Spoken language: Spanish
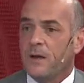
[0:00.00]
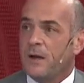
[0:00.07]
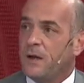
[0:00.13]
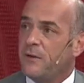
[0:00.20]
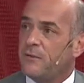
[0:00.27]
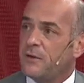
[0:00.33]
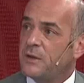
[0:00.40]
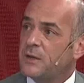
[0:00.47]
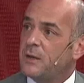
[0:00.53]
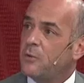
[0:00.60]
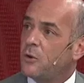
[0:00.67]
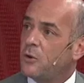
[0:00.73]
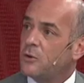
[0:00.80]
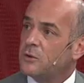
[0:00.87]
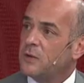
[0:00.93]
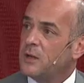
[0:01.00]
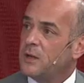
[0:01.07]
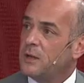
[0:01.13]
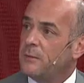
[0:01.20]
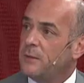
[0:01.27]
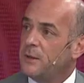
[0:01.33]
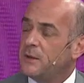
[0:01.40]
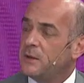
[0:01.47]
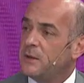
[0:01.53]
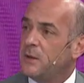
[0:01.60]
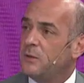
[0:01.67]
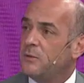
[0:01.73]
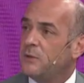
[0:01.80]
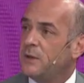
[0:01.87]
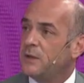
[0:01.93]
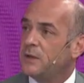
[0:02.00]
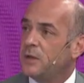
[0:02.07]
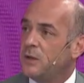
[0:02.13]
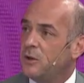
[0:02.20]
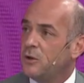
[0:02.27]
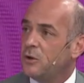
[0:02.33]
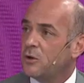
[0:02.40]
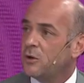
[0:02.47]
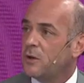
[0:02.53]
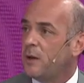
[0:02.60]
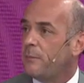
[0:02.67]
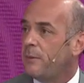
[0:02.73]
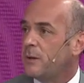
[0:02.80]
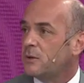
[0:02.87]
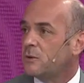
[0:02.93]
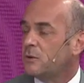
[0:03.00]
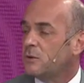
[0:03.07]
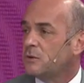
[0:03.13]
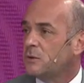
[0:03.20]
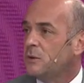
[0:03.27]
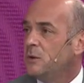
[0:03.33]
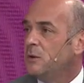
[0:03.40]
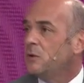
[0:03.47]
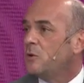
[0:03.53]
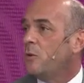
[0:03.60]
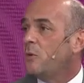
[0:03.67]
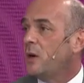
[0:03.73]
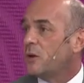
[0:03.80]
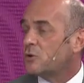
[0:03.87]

enfrentamos cotidianamente es un deterioro de aspectos como la